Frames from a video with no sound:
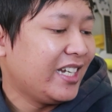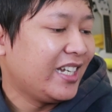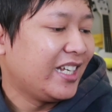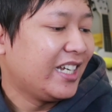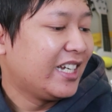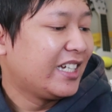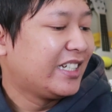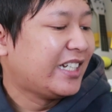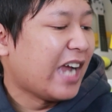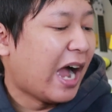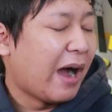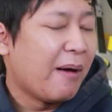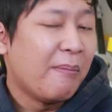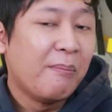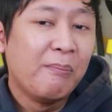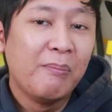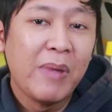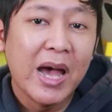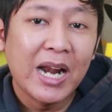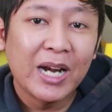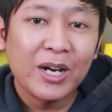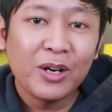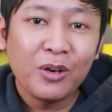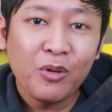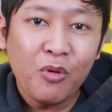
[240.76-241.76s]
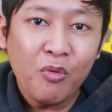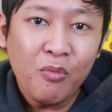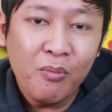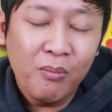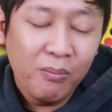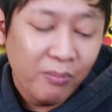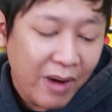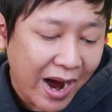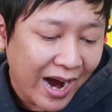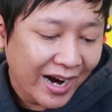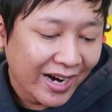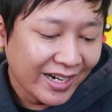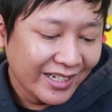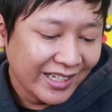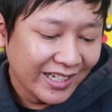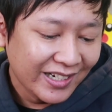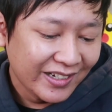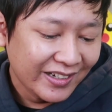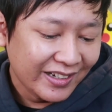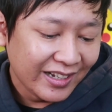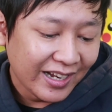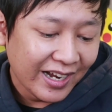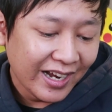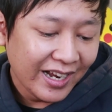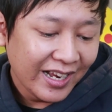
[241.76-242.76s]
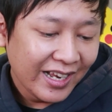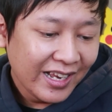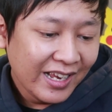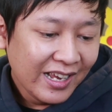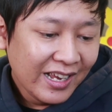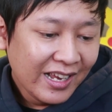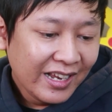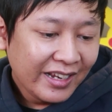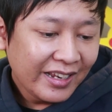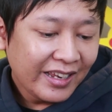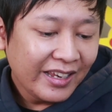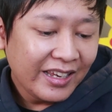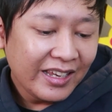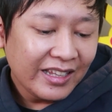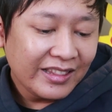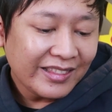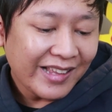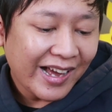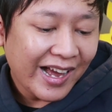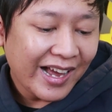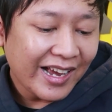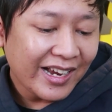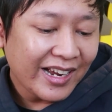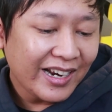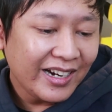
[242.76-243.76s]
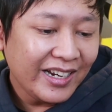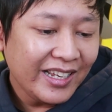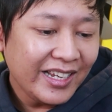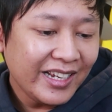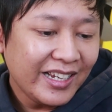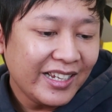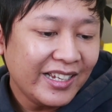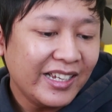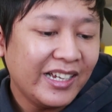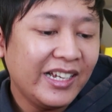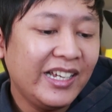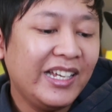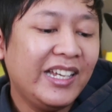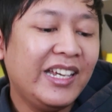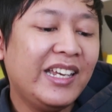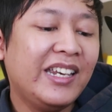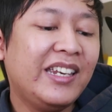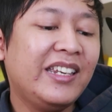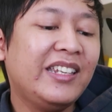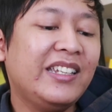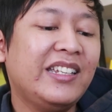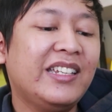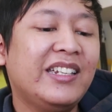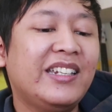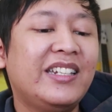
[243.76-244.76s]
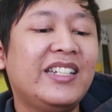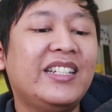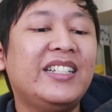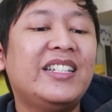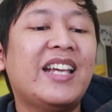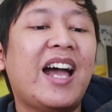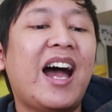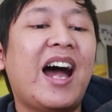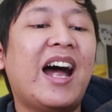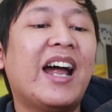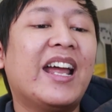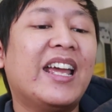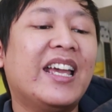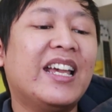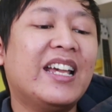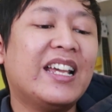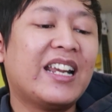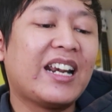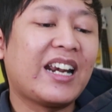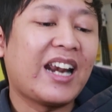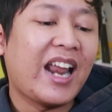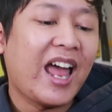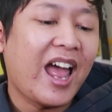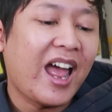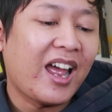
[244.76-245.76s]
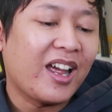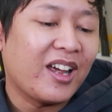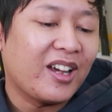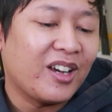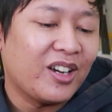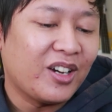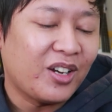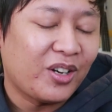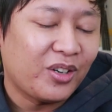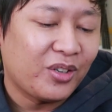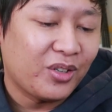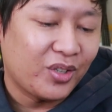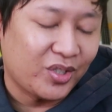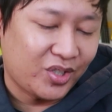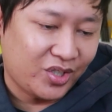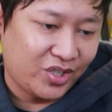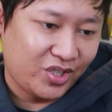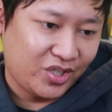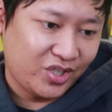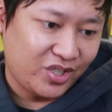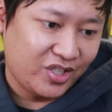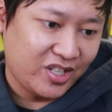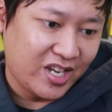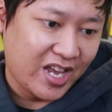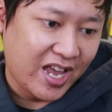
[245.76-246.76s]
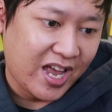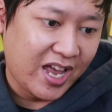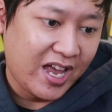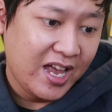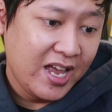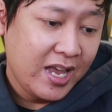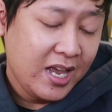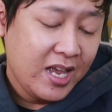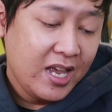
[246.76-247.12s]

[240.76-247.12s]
ini nih gambar kumbang ini loh ya kita klik ini dia Heracross ya